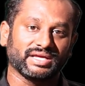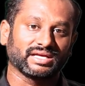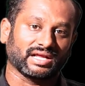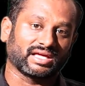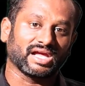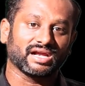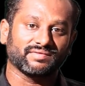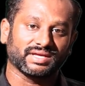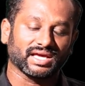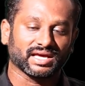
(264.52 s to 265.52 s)
அப்படிங்கிற
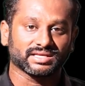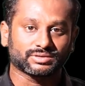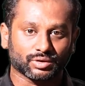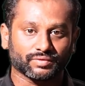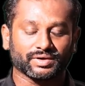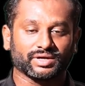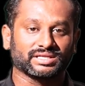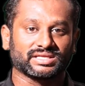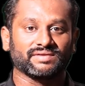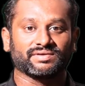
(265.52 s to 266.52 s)
கேள்வியை
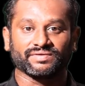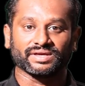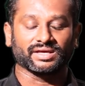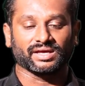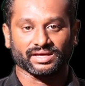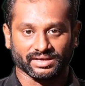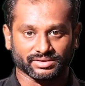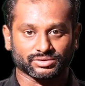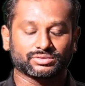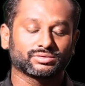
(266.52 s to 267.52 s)
இஸ்ரோவினுடைய தலைவர்
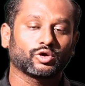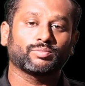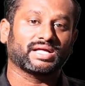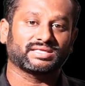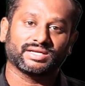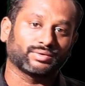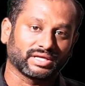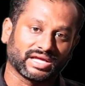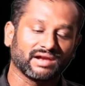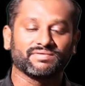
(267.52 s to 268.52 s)
சோம்நாத்திட்ட
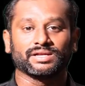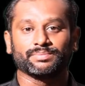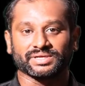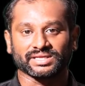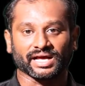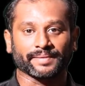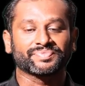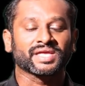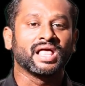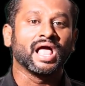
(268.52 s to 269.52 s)
ஒரு கேள்வி எழுப்பியிருந்தாங்க
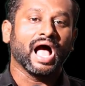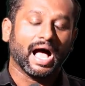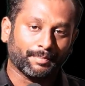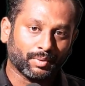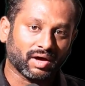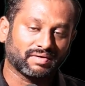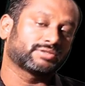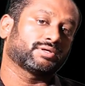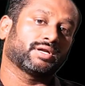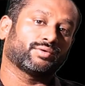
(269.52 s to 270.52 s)
அப்போது
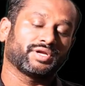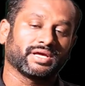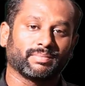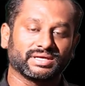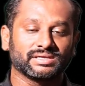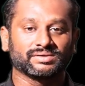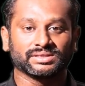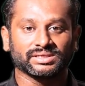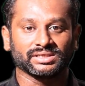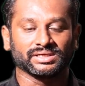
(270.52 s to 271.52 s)
அவர் சொன்னக்கூடிய பதில்
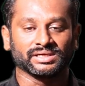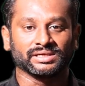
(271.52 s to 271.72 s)
வந்து